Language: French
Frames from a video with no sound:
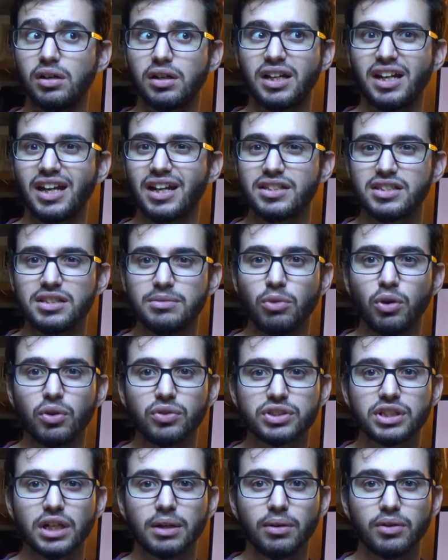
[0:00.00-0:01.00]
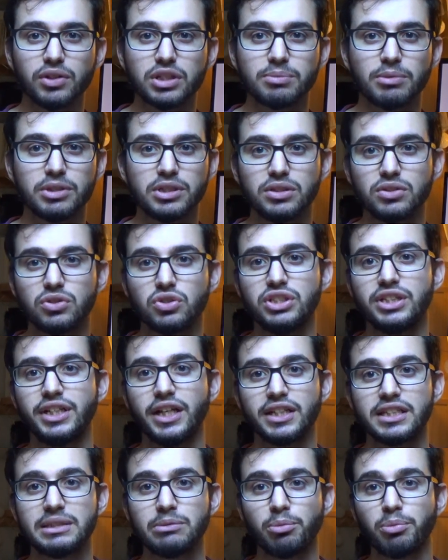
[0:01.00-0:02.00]
quasiment entièrement. J'imagine, je dis
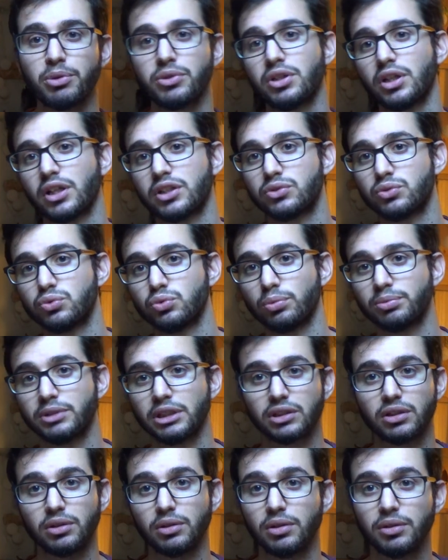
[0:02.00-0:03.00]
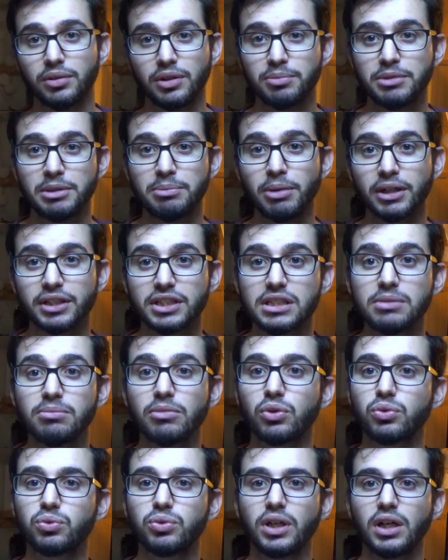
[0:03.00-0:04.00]
quasiment parce qu'il reste toujours peut-être des petites parties, mais
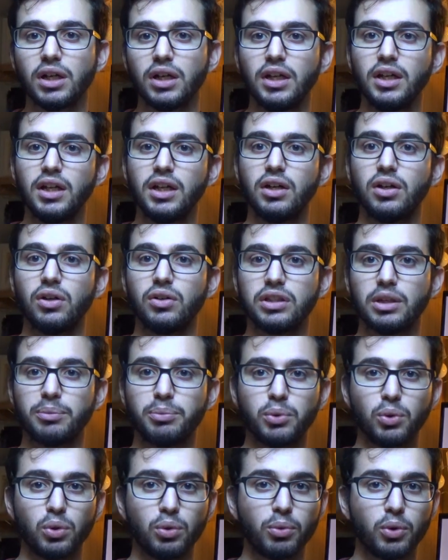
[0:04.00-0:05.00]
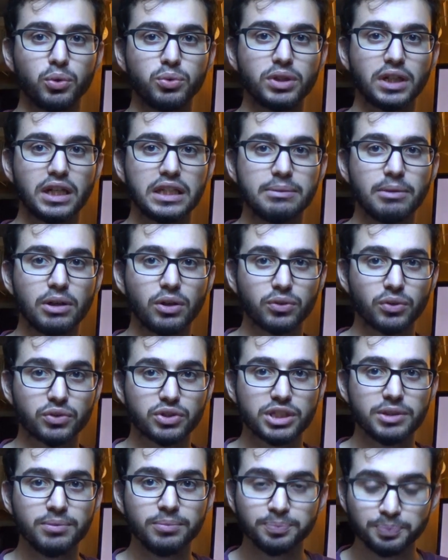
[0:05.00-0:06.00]
en tout cas on a pu reproduire l'animal en
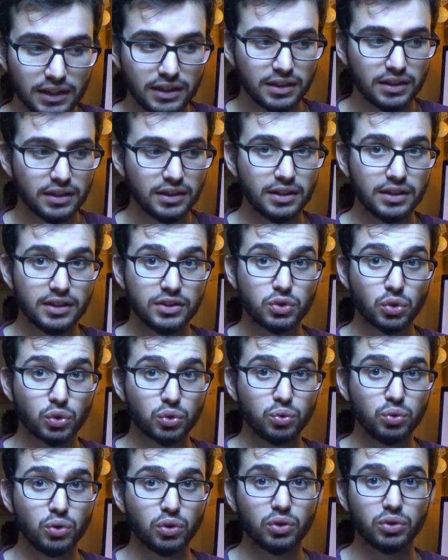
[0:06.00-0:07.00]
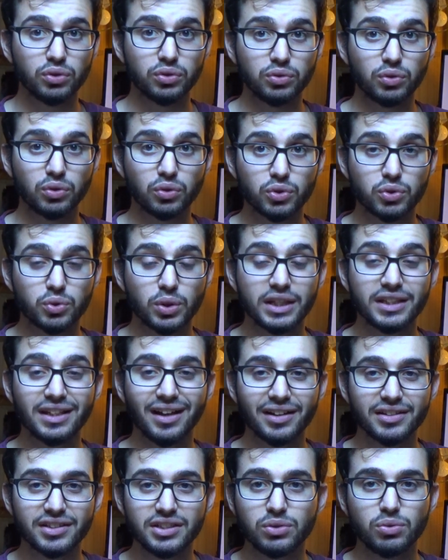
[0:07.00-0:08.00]
entier et surtout euh, donc le squelette
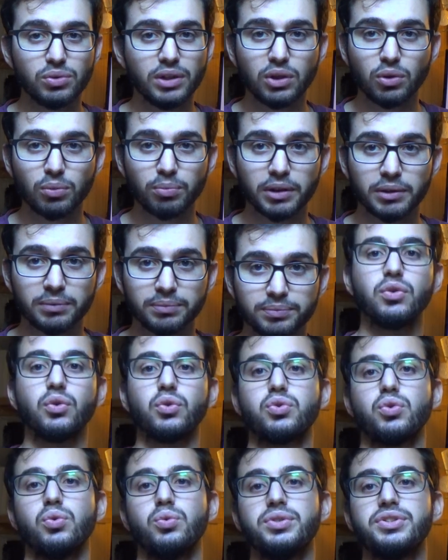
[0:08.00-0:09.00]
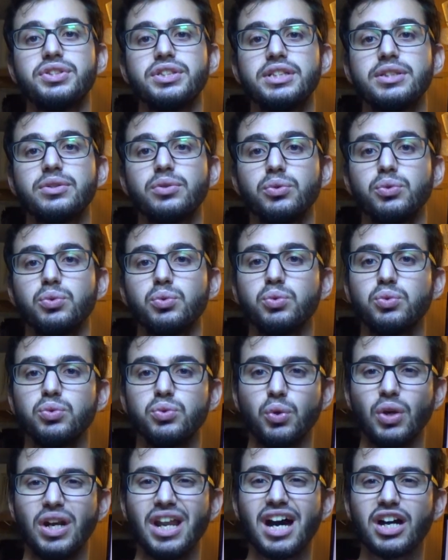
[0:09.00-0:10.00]
articulé complet. Donc celui-ci connu
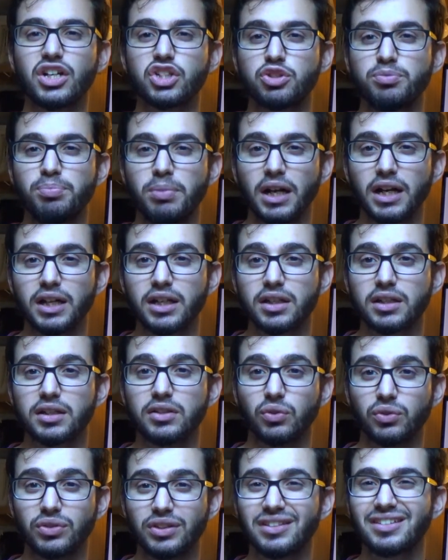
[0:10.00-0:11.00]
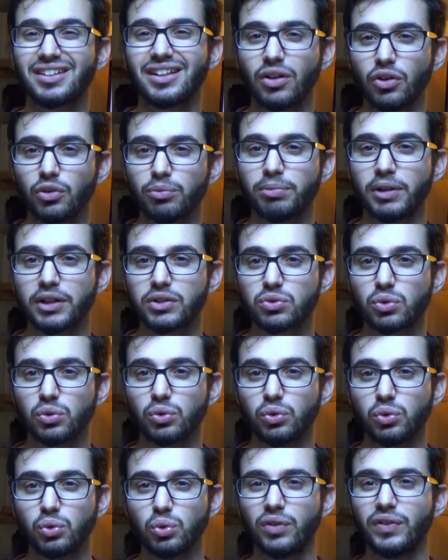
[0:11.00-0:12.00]
de larges plaques, donc des très grandes plaques sur
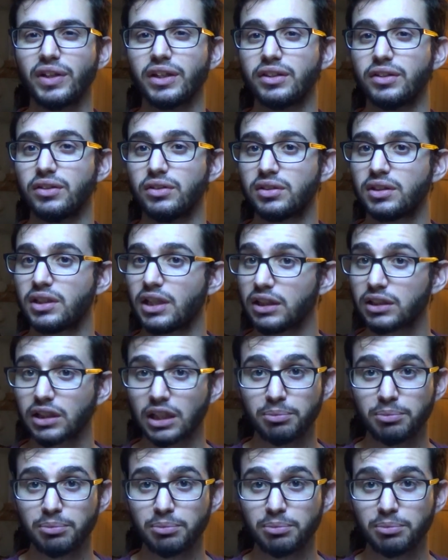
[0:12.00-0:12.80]
le dos avec quatre